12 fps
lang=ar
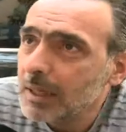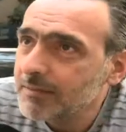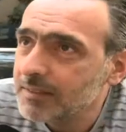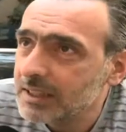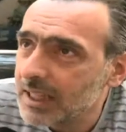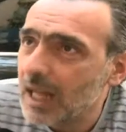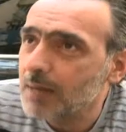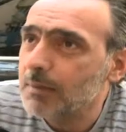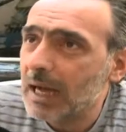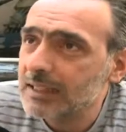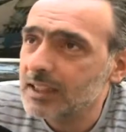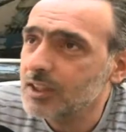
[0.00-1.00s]
ما في
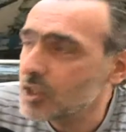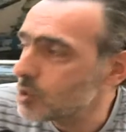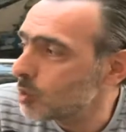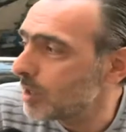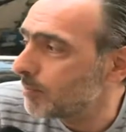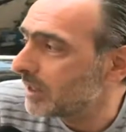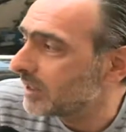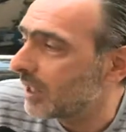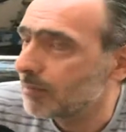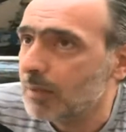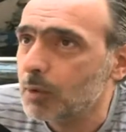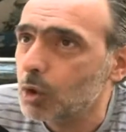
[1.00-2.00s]
نقب عند النسوان
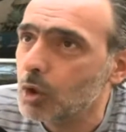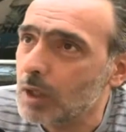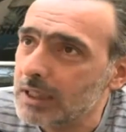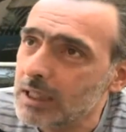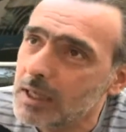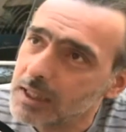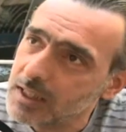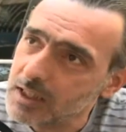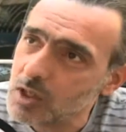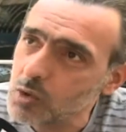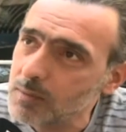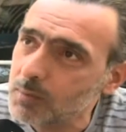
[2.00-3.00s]
بالدم ما بيقولوا هن هن
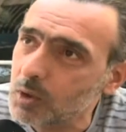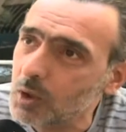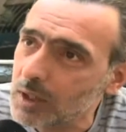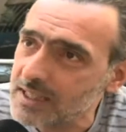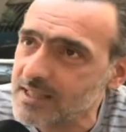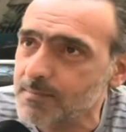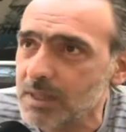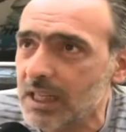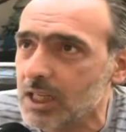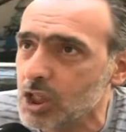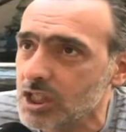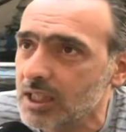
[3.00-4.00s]
النسوان بيقولوا الكذب
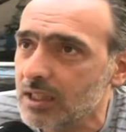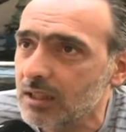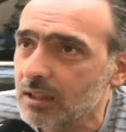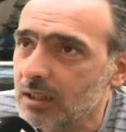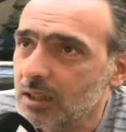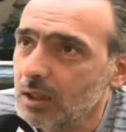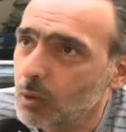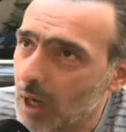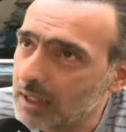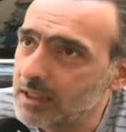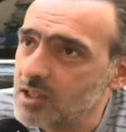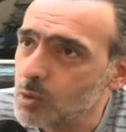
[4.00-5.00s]
ملح الرجال
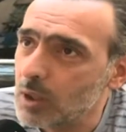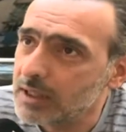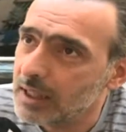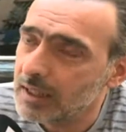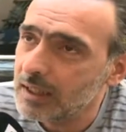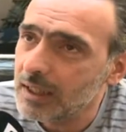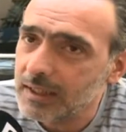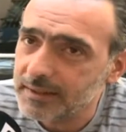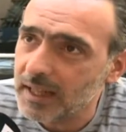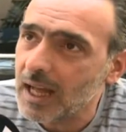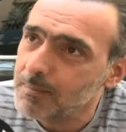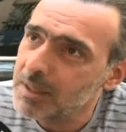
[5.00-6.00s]
وعن النسوان
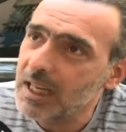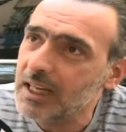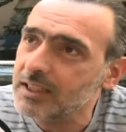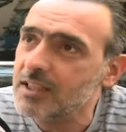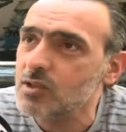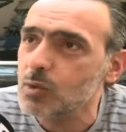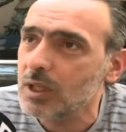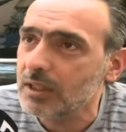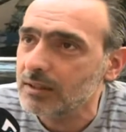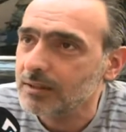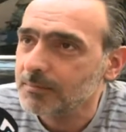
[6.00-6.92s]
النق ملح النسوان